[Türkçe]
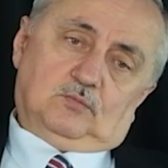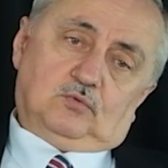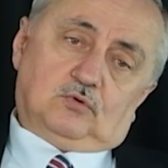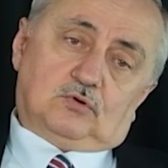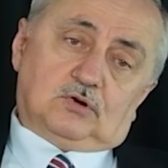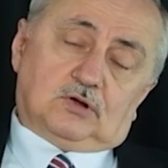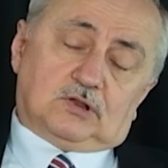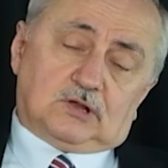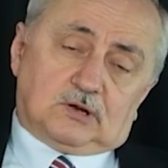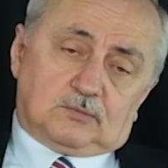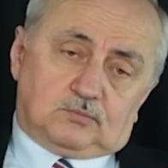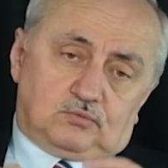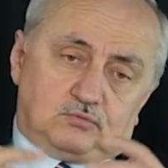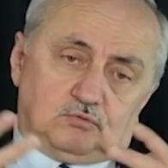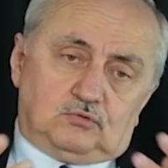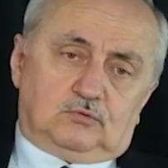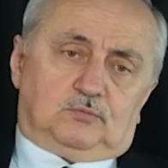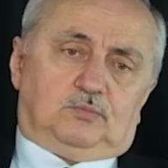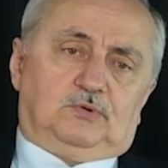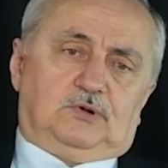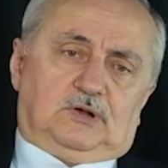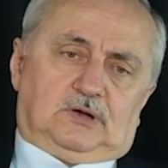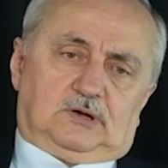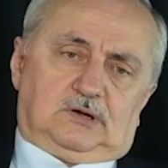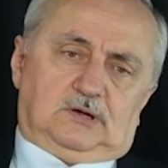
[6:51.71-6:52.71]
Bu kadar
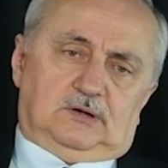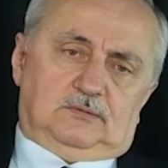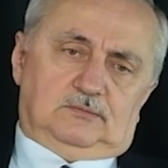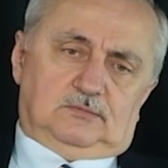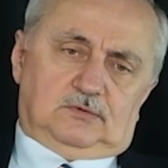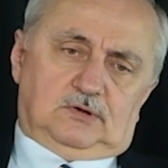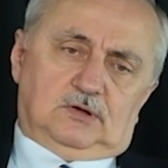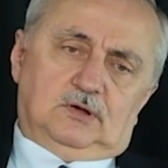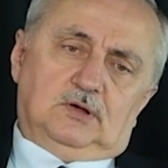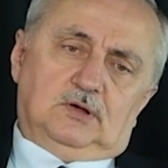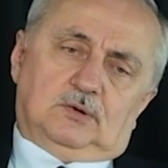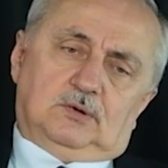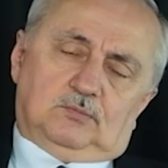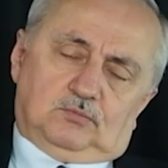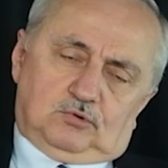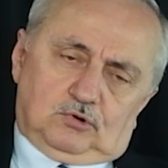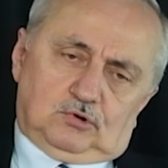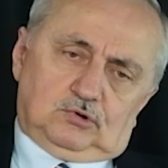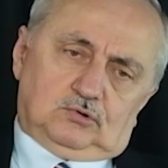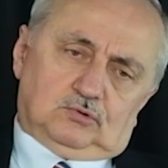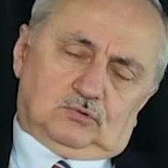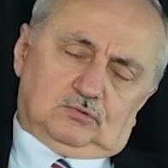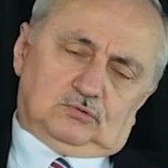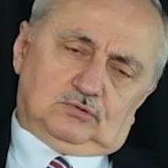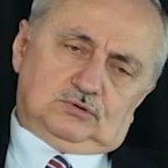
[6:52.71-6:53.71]
büyük bir rakam.
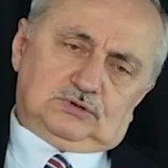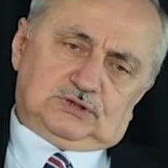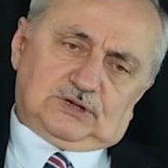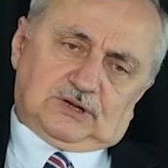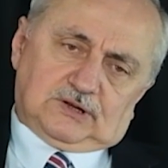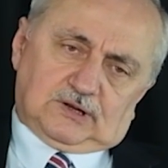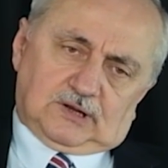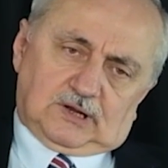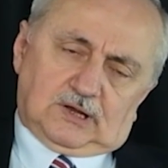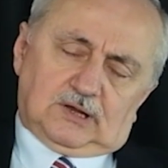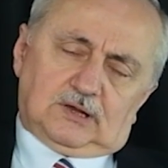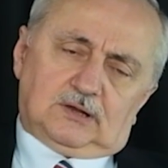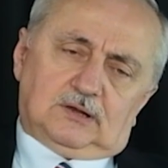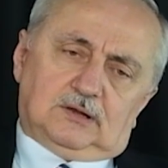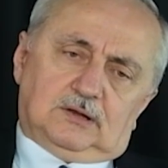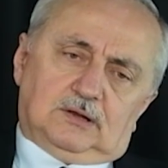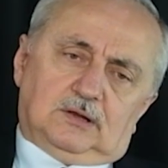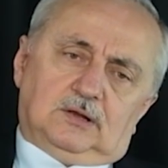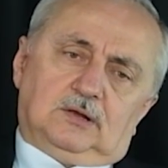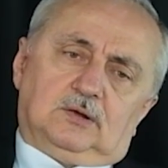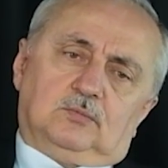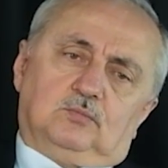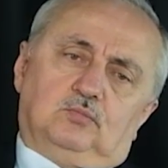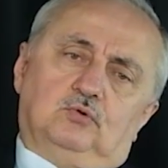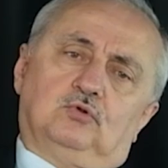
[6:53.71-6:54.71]
Böyle olunca da
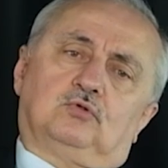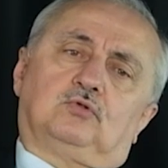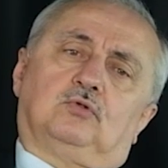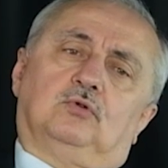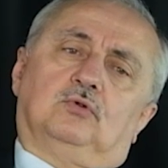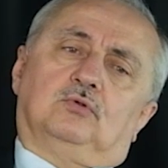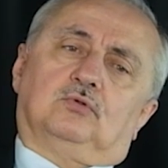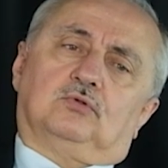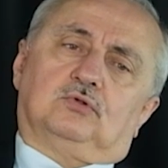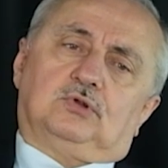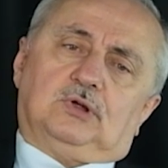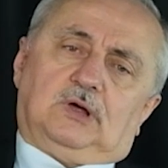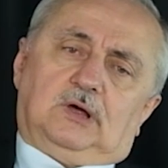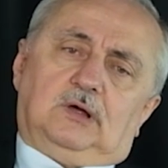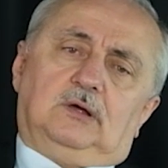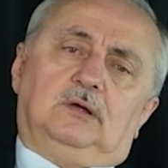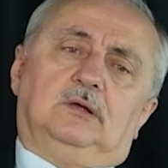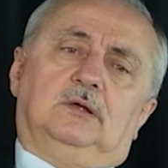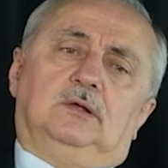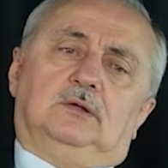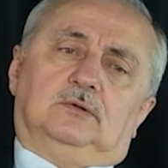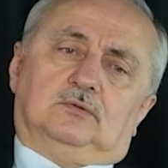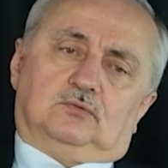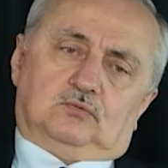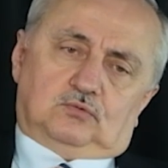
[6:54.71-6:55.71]
bu konuda
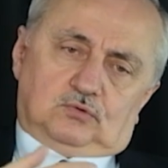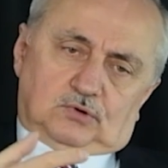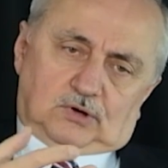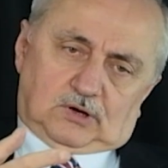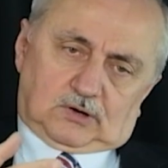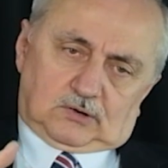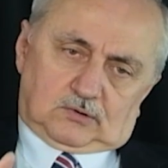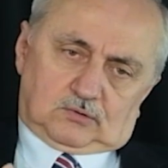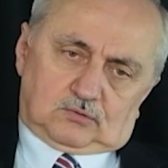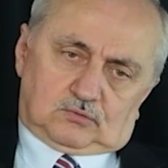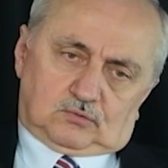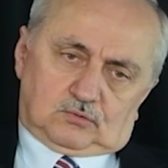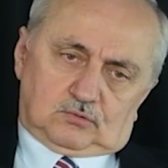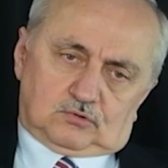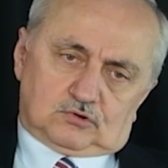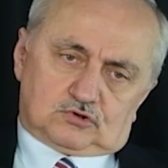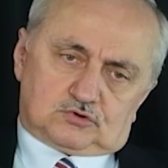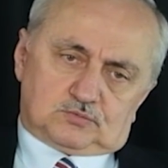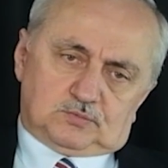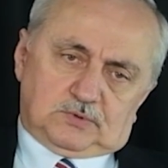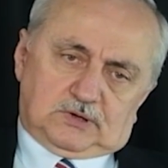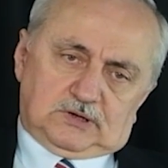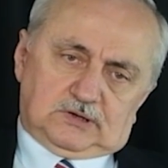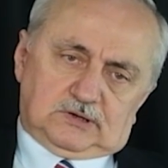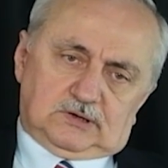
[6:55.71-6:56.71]
duyarlılık
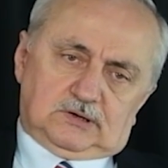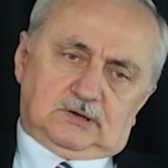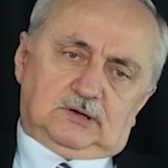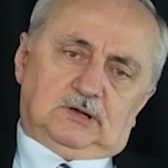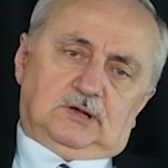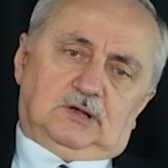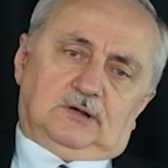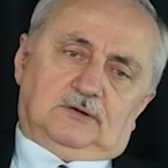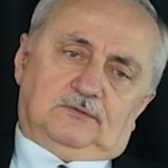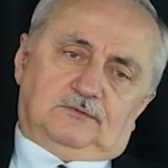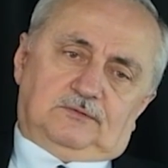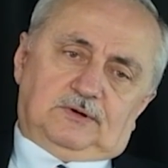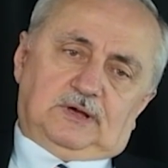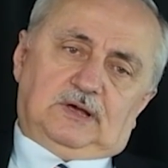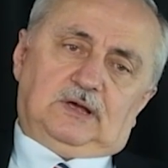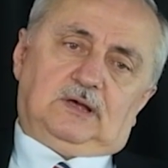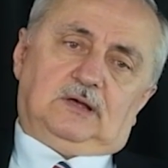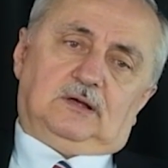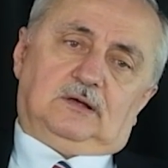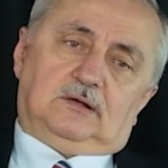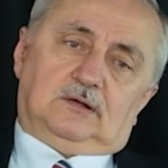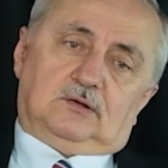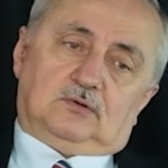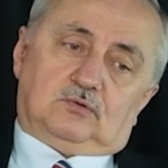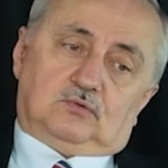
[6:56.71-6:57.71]
oluşmalı
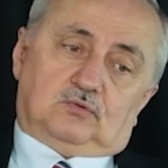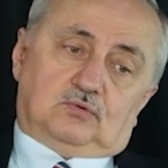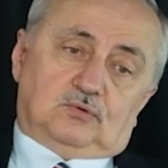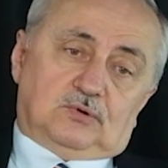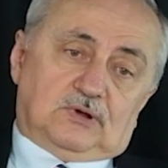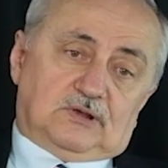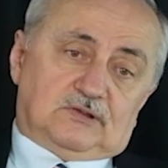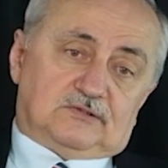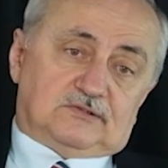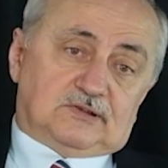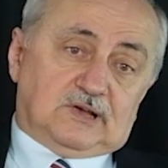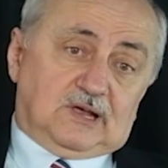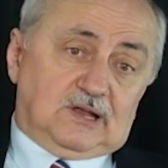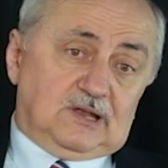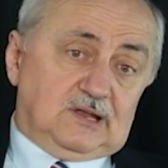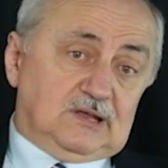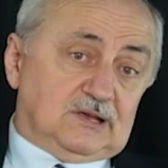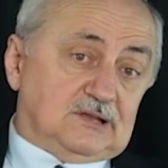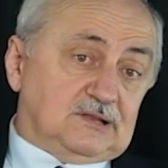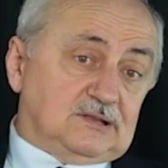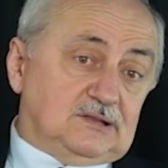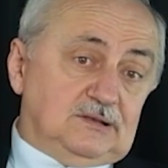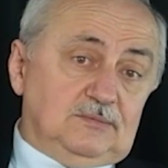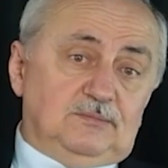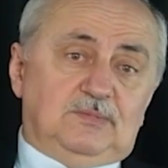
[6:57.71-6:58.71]
ve küresel
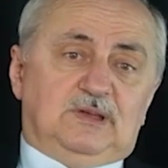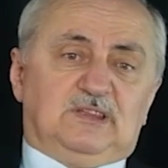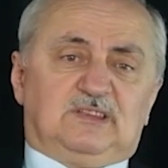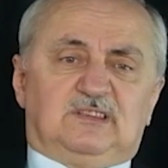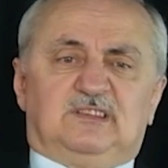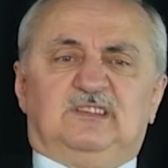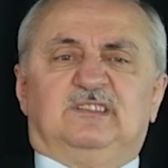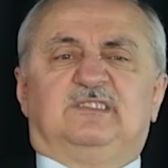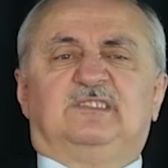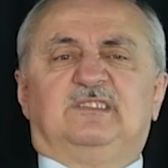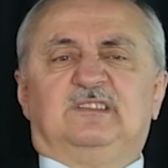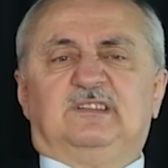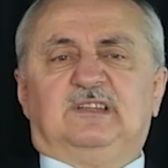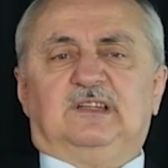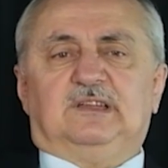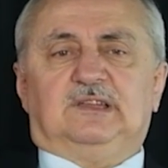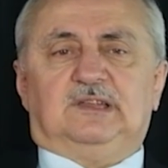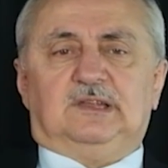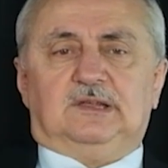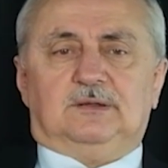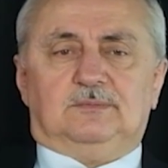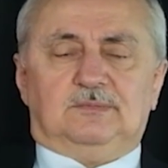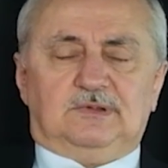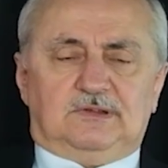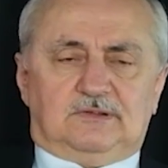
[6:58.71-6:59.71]
iklim etkisi
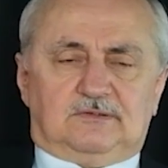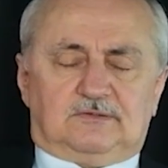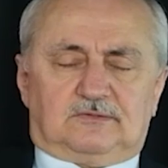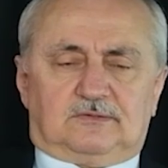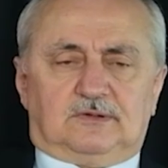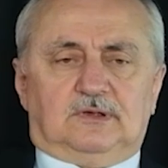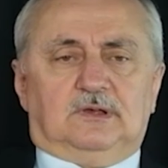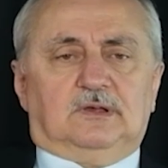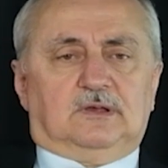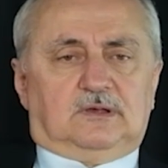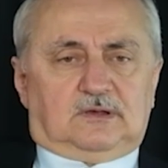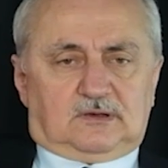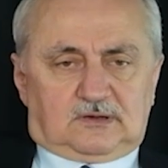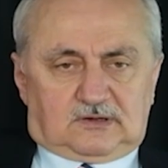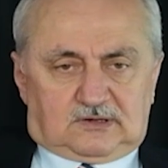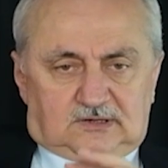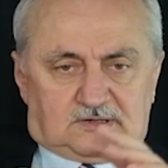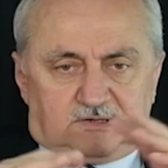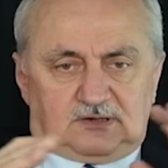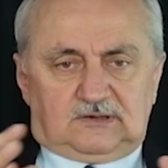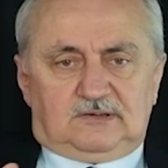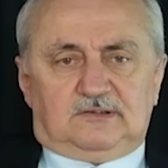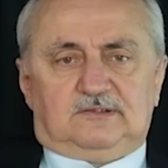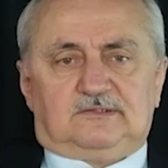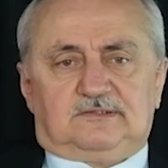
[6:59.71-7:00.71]
dediğimiz
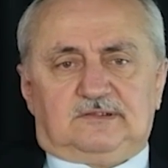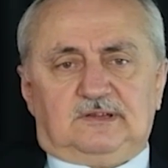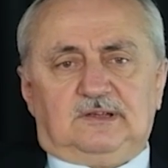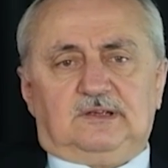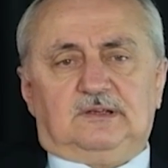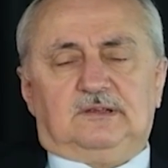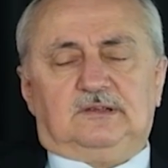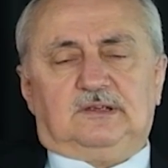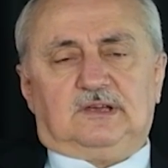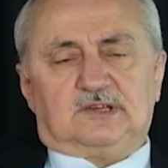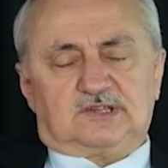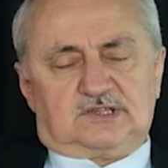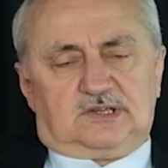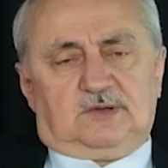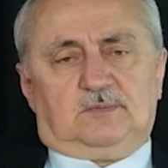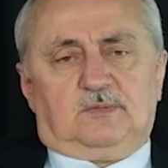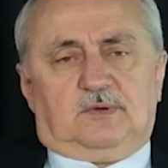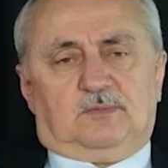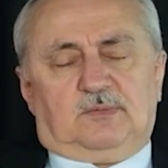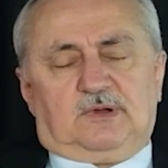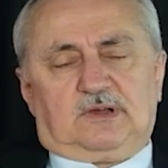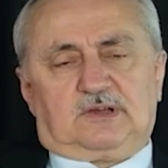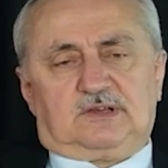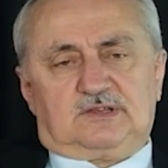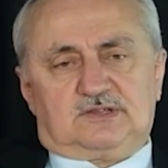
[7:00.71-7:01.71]
krizi
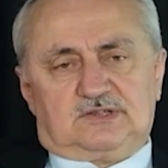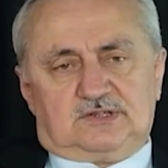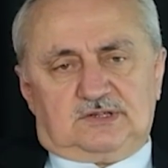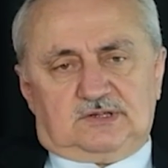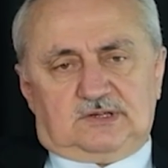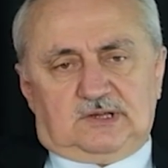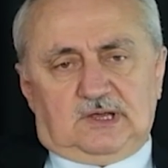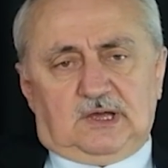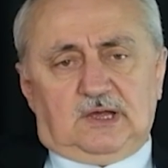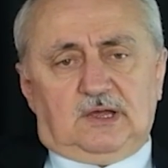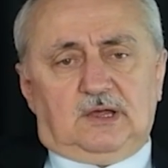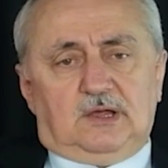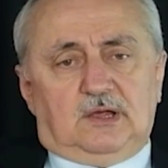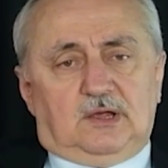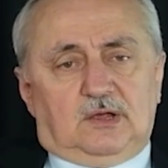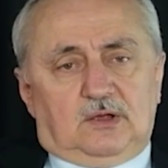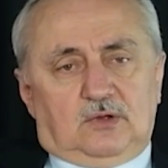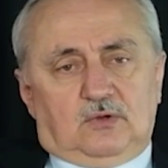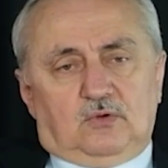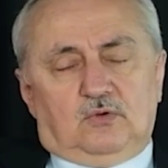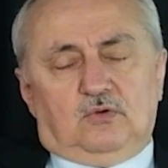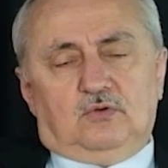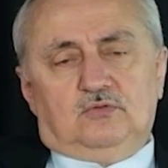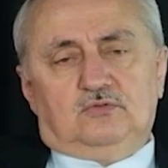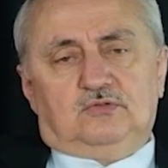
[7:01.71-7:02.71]
yaşamamak için de
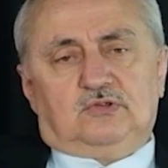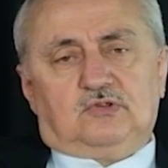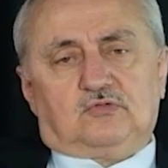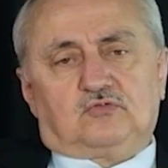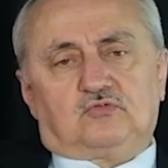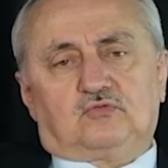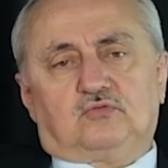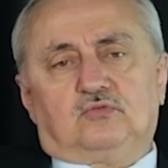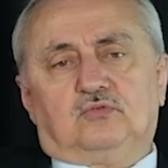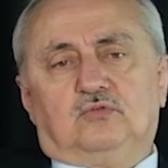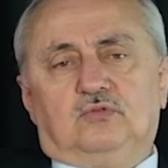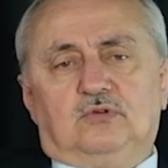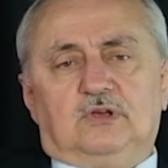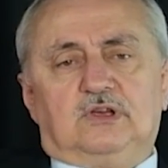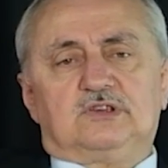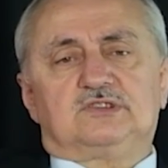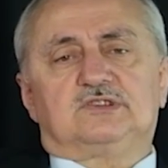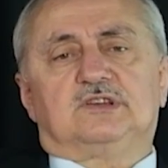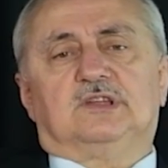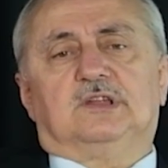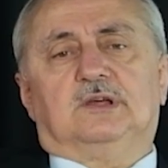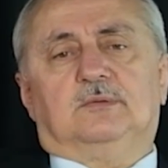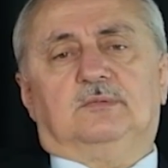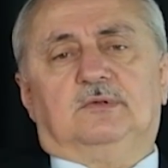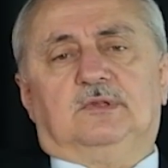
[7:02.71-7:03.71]
önce suyu
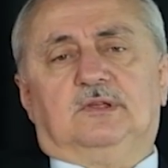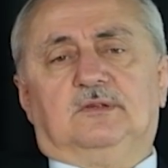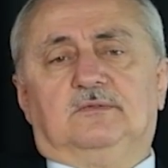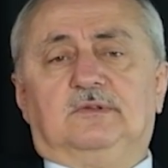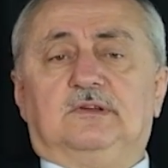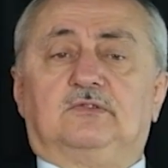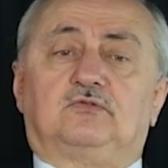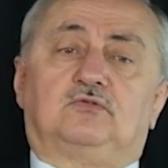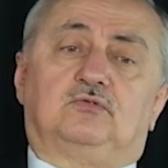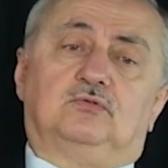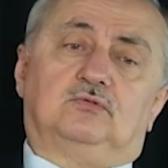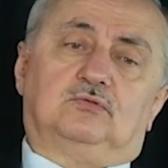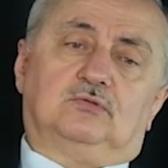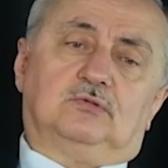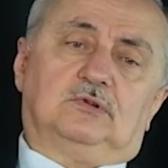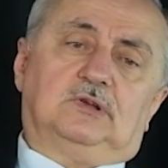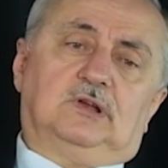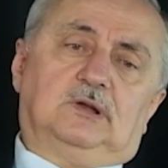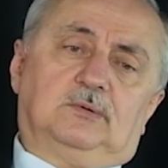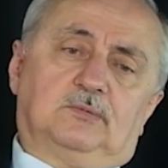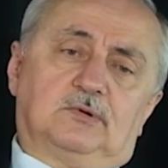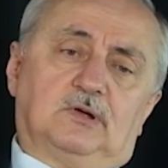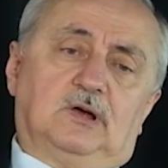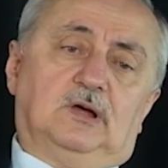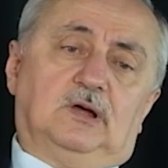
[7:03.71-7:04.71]
yaşanabilir ve sürdürülebilir